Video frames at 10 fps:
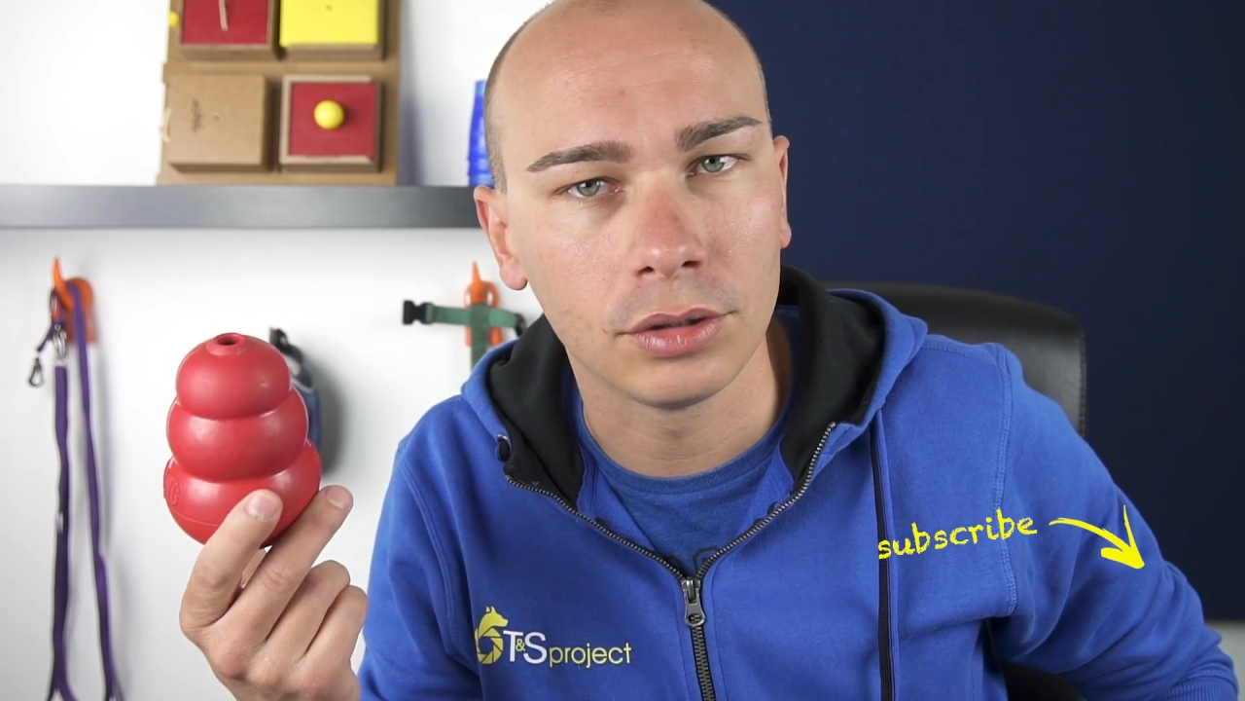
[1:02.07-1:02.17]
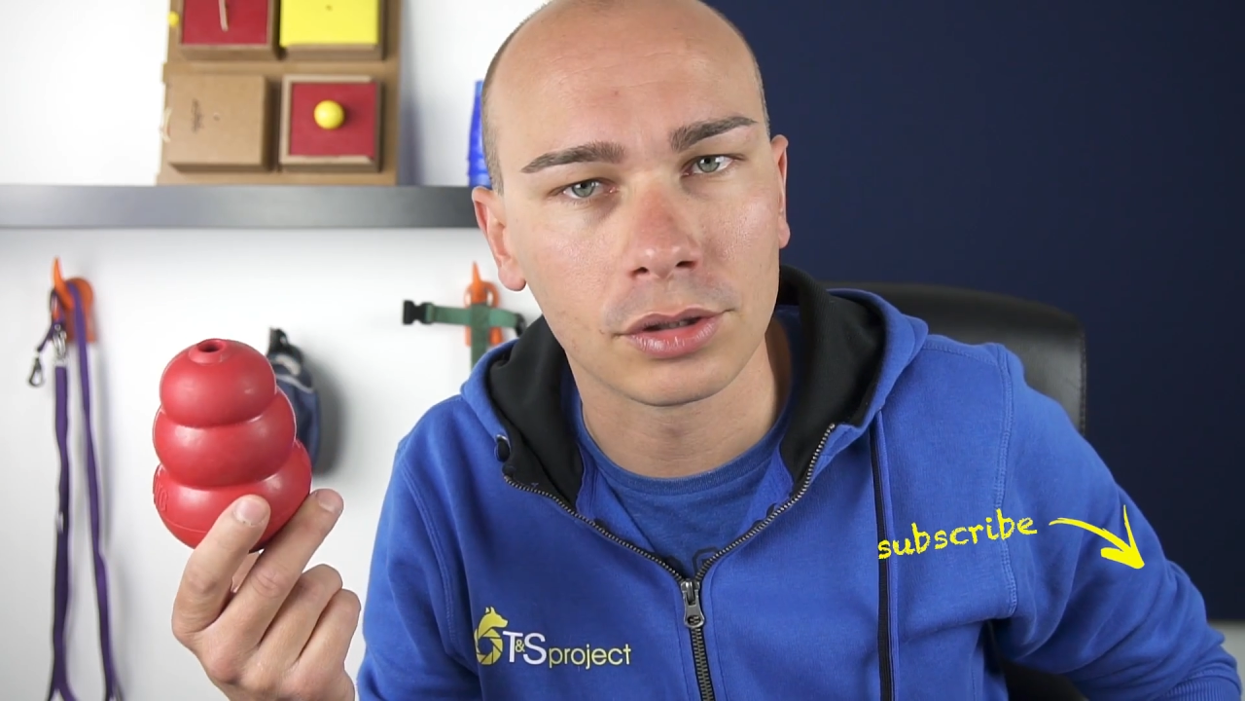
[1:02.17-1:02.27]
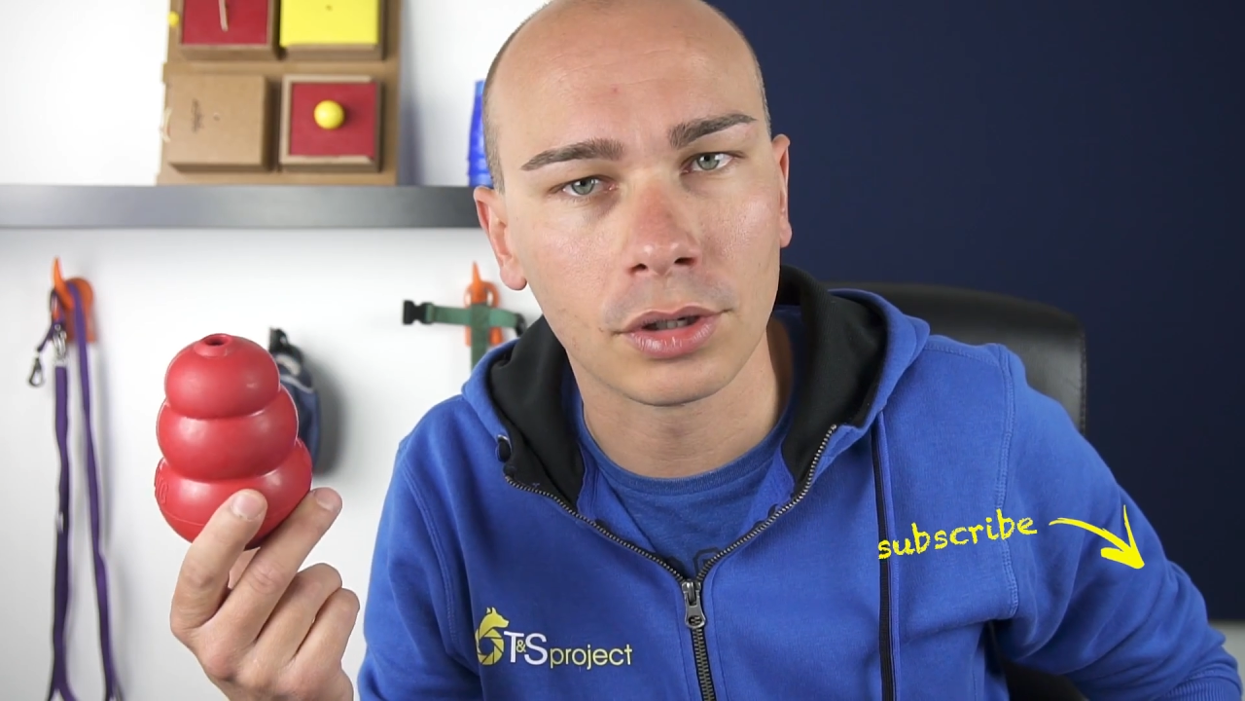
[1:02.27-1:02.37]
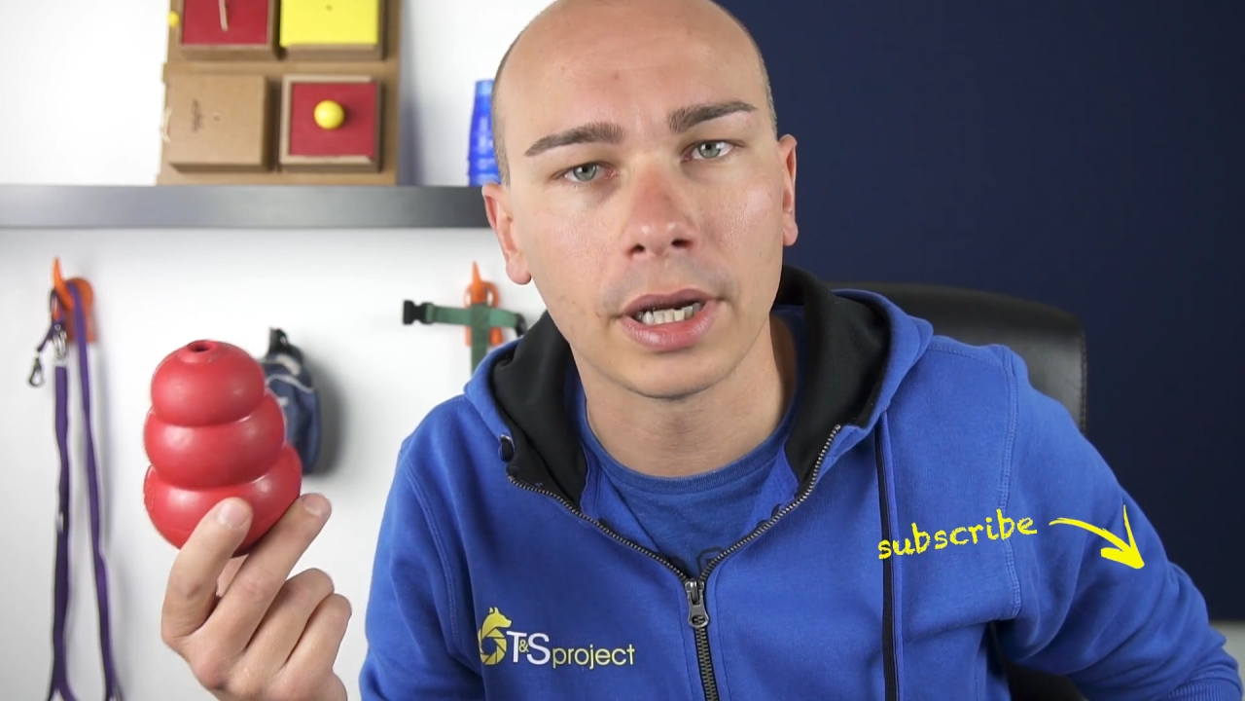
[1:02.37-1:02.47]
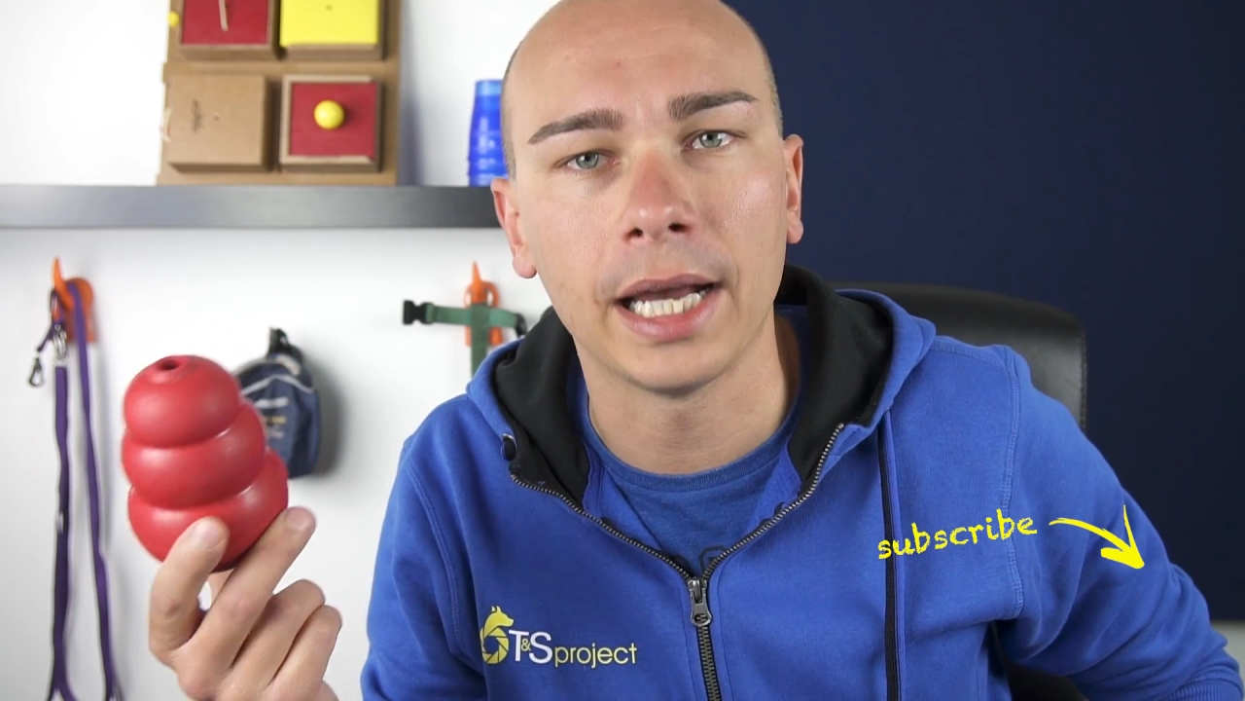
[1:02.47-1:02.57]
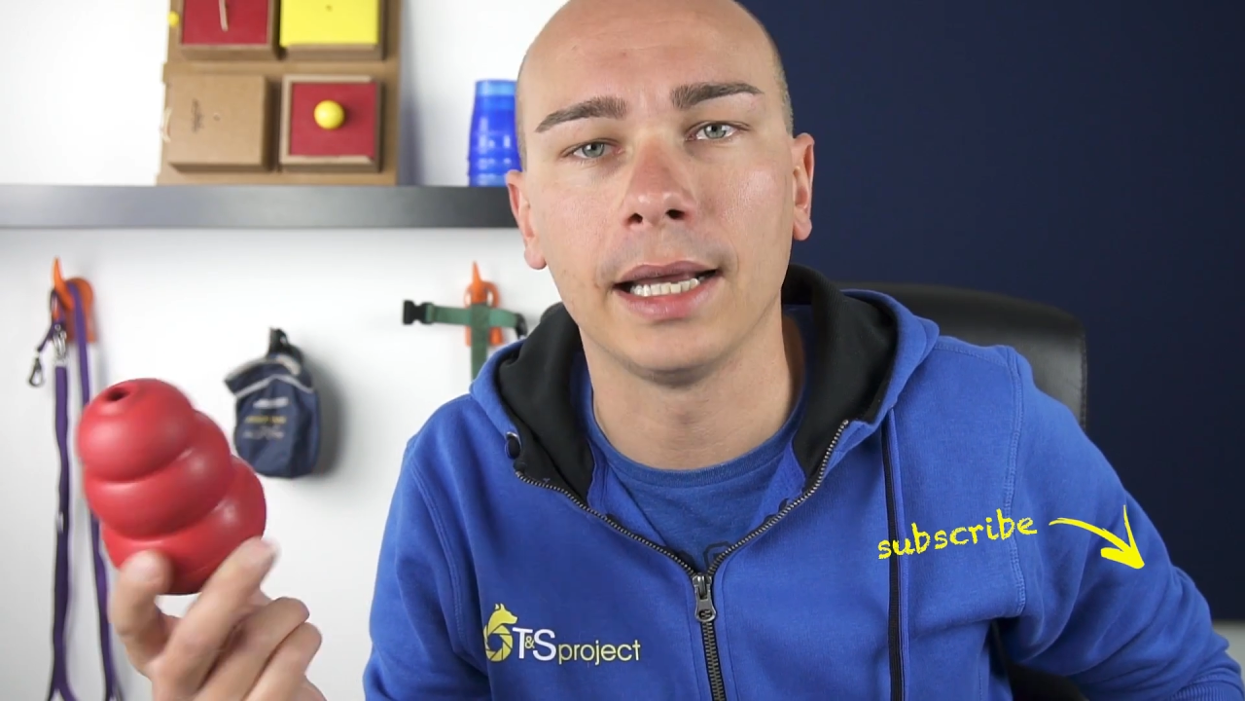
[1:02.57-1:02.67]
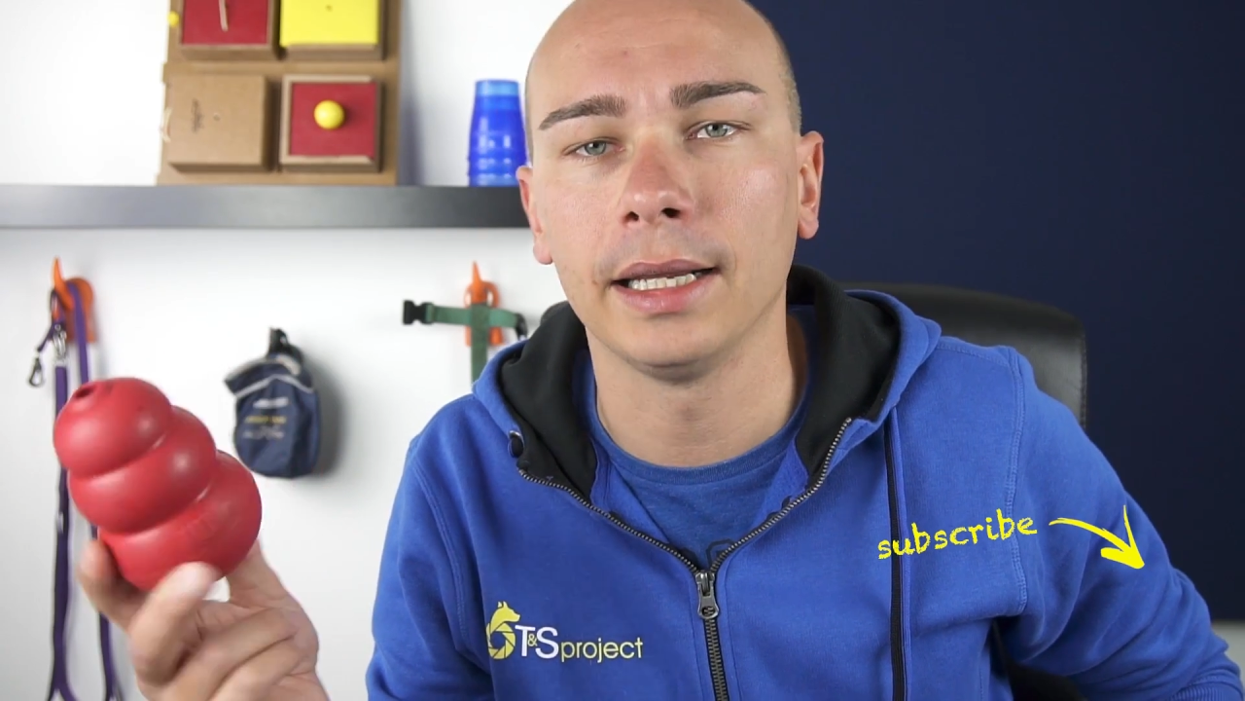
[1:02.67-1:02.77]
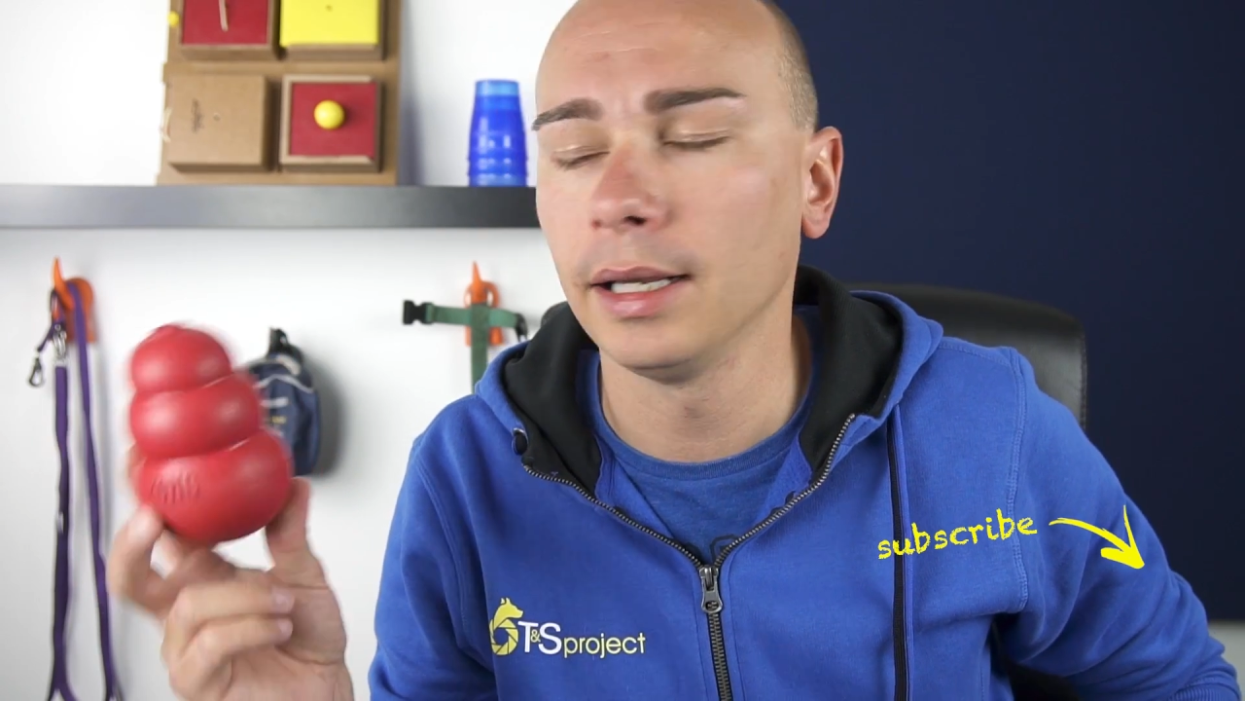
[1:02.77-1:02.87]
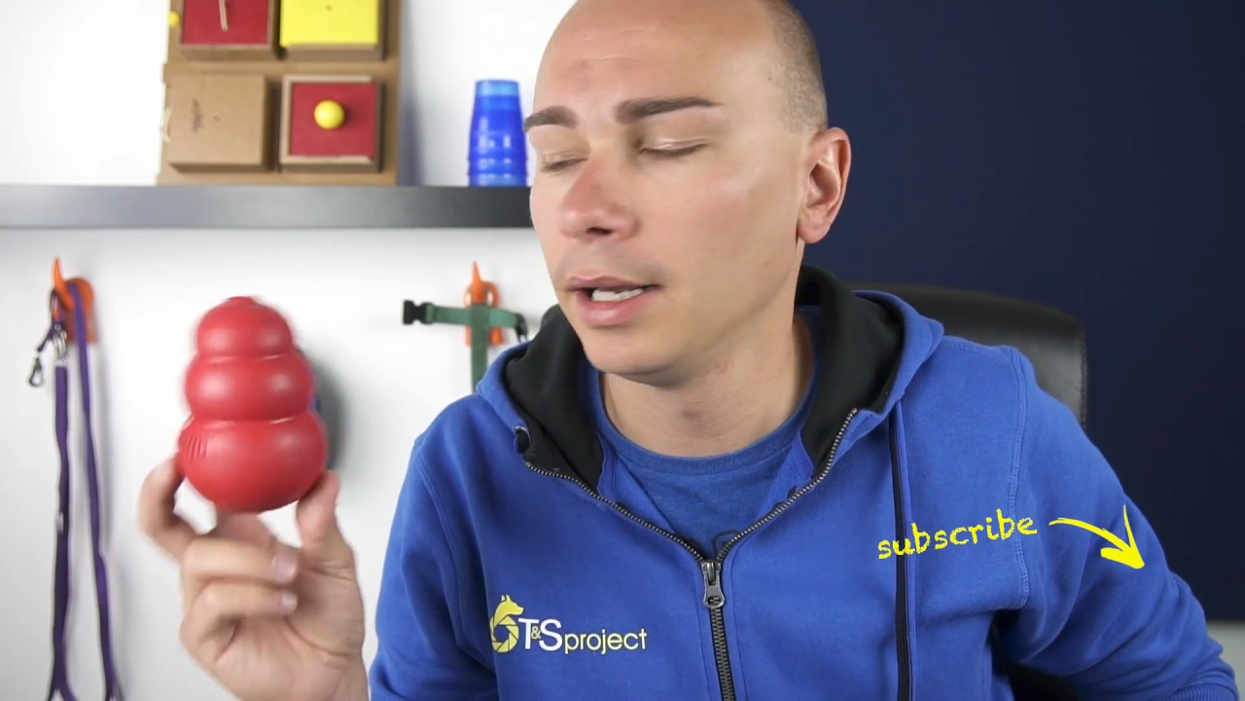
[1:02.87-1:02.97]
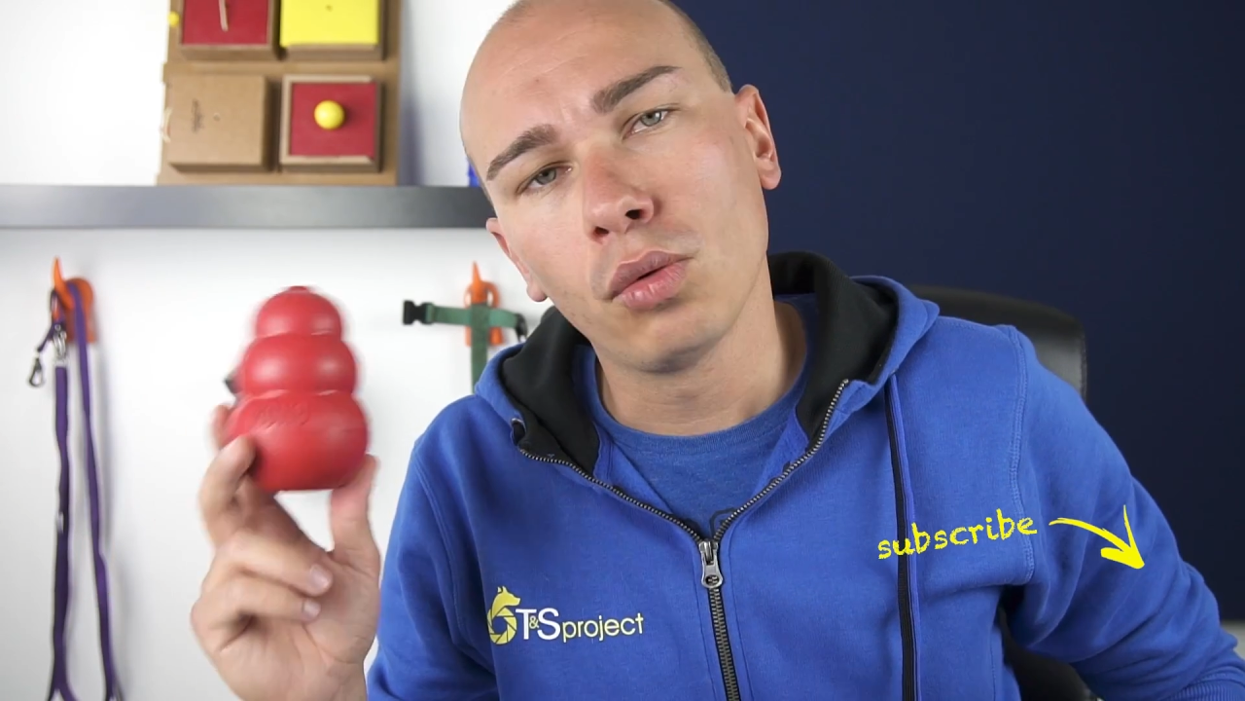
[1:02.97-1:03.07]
nostro cane,